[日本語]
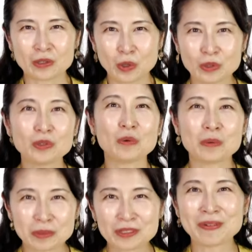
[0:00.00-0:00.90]
欲の
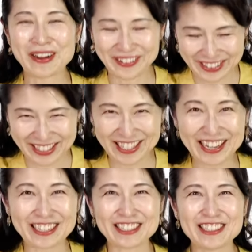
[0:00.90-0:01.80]
赴くままに
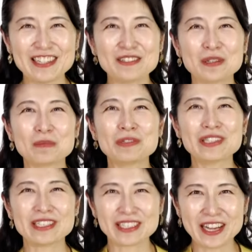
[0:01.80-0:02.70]
生活していると思う
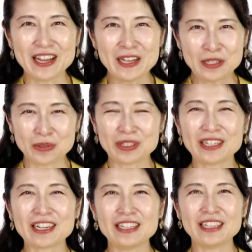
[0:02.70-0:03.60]
んですが、そん
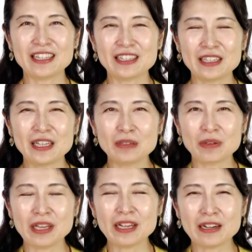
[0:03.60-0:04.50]
な中にあって天
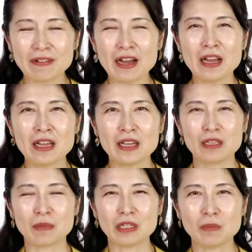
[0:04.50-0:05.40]
皇陛下は
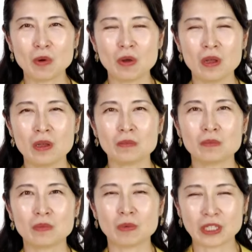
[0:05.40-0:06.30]
今でも
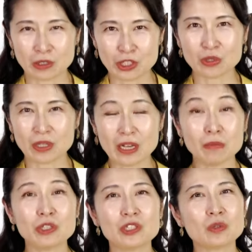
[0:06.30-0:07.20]
私のな
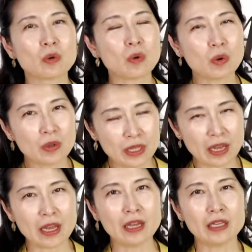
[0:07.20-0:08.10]
い無私の心
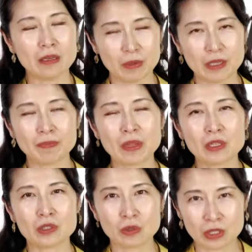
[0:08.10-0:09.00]
で日々
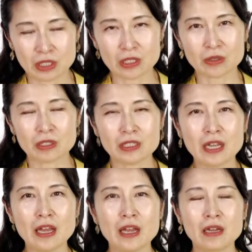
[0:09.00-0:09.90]
過ごし、そし
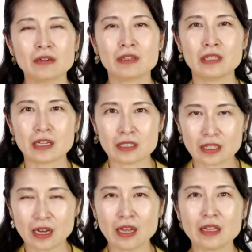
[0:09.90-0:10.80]
て国
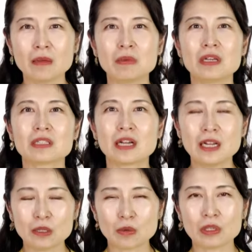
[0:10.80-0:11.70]
安かれ民安か
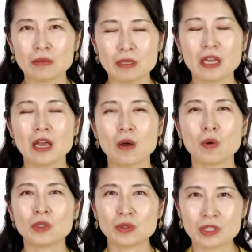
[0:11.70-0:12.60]
れと日々
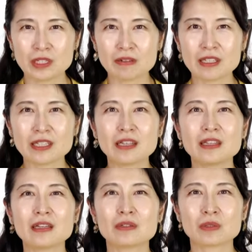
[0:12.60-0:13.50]
お祈りしてくださっ
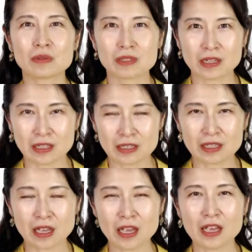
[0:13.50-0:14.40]
ている存在で
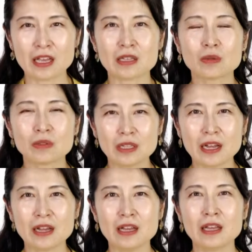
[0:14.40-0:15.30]
す。そん
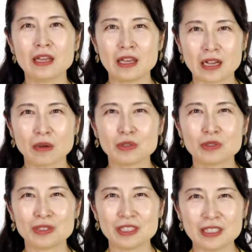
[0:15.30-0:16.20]
な陛下を
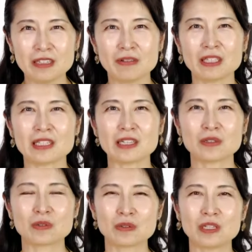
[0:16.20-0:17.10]
中心に私た
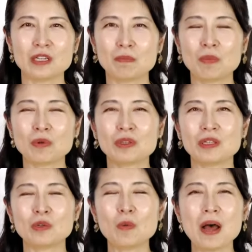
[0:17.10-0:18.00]
ちの国日本っ
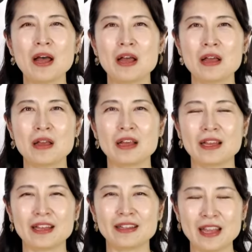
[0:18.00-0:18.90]
ていうのは、
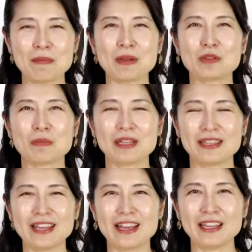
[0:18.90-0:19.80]
ね、まとまっ
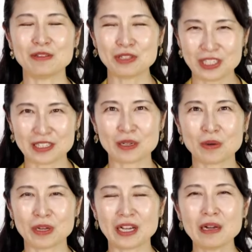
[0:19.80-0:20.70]
ているし、
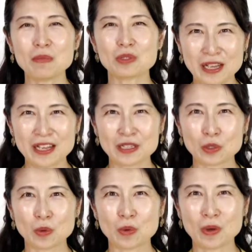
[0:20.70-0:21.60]
これからも
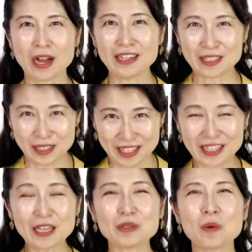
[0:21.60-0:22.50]
そうあり続け
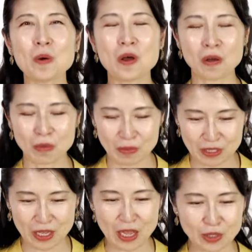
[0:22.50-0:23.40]
たいと思いま
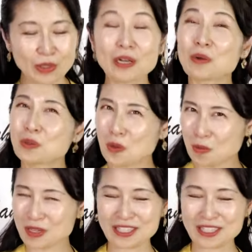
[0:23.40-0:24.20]
す。そんなことを思わ